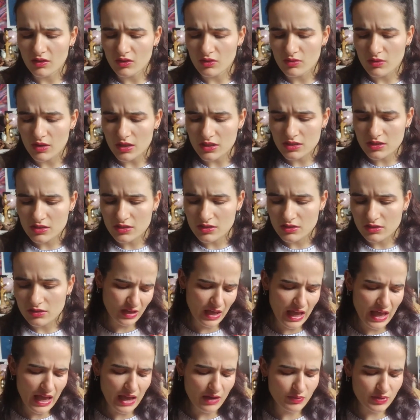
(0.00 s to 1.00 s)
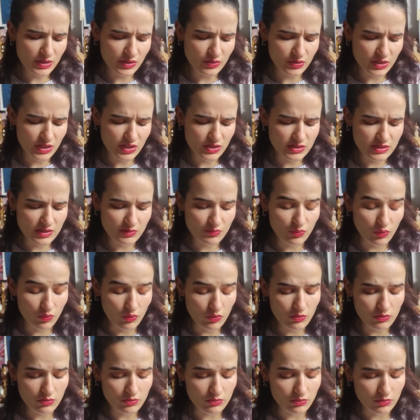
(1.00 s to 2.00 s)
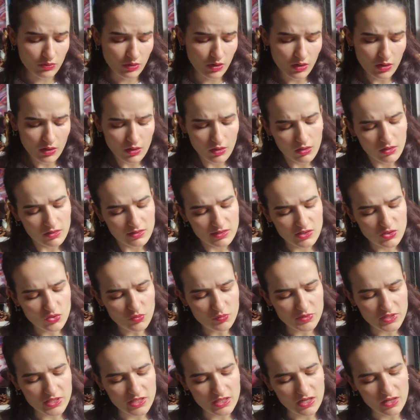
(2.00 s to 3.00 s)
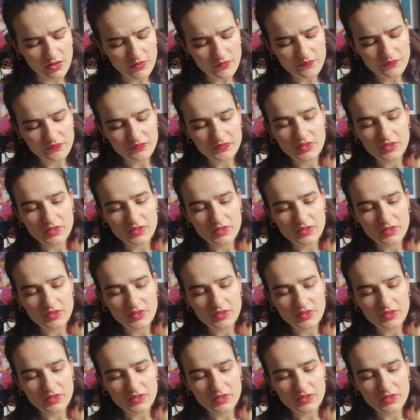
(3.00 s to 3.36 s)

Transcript: Hogwarts. Ah oui, ok, c'est bon. Oh, c'est subtil, hein.